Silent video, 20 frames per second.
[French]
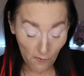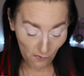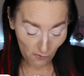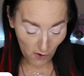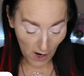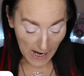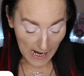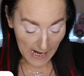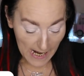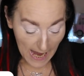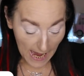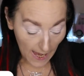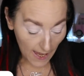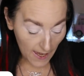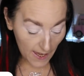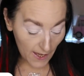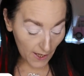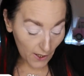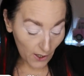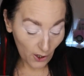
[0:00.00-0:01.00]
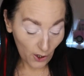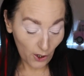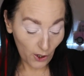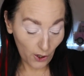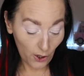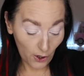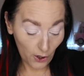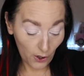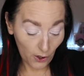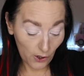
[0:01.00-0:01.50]
voilà,
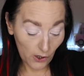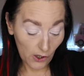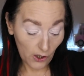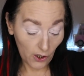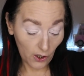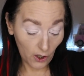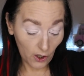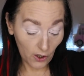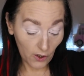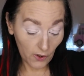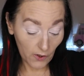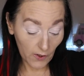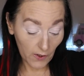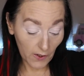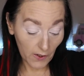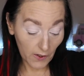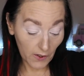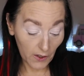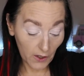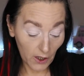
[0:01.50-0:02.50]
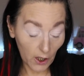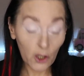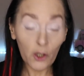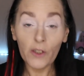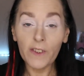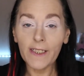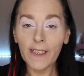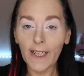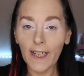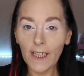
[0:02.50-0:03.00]
euh, le
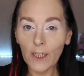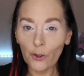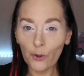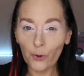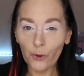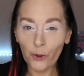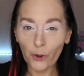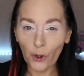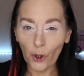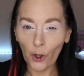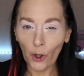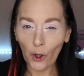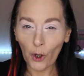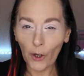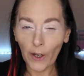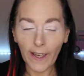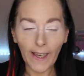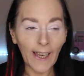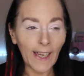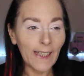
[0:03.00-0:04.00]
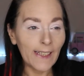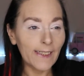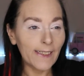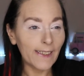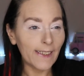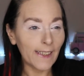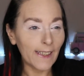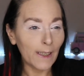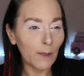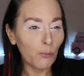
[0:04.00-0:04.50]
tirage au sort a
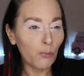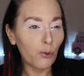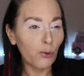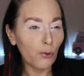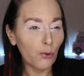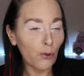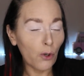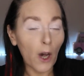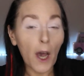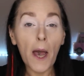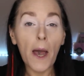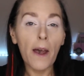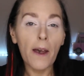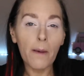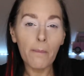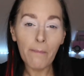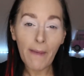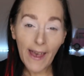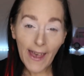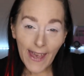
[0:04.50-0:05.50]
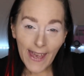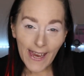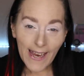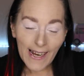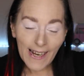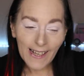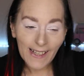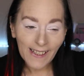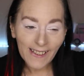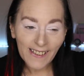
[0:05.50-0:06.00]
été pour
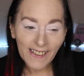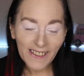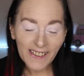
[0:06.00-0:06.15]
Maëlle.